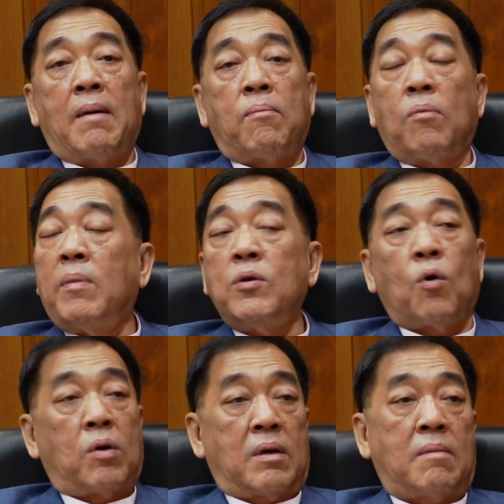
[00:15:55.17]
ผลประโย
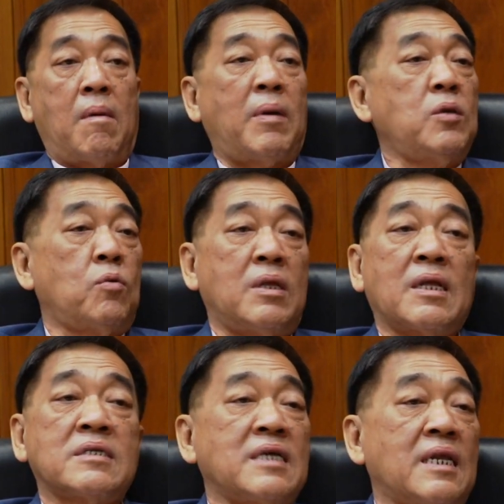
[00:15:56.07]
ชน์มันไม่ได้อยู่ที่
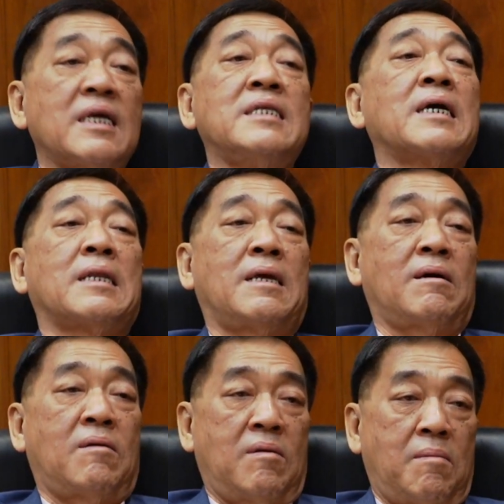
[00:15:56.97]
ทางเศรษฐกิจอย่างเดีย
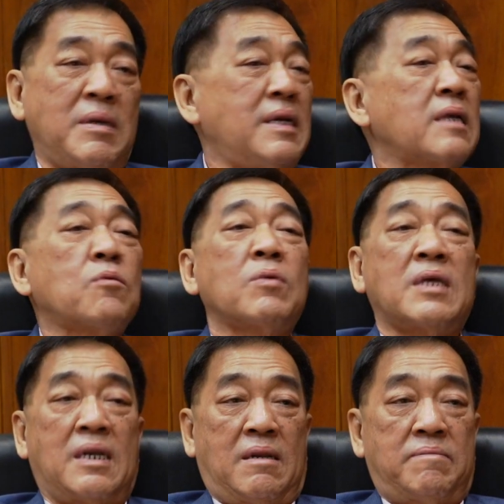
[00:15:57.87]
ว ไม่ใช่นักธุรกิจ